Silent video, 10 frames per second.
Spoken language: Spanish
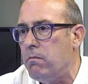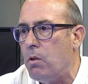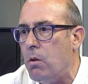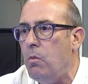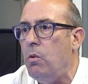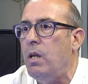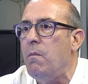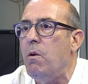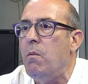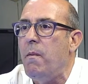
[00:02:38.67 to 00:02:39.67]
como
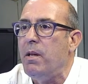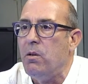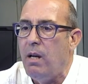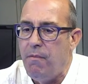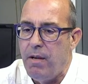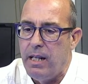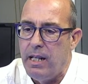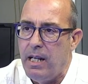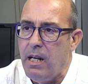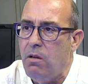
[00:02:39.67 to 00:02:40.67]
último momento de la fiesta
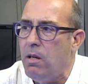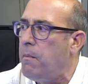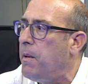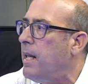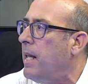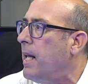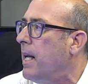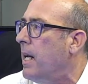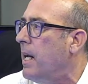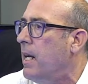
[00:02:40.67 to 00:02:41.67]
del Cristo, despedida
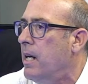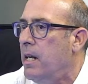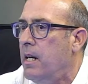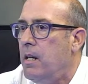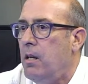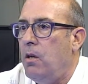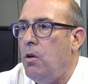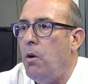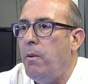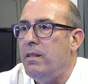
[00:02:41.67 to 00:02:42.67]
de,
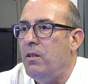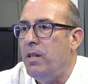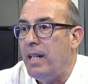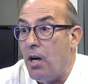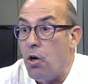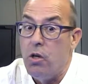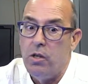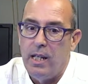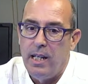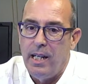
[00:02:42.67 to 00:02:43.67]
los vecinos de Tacoronte y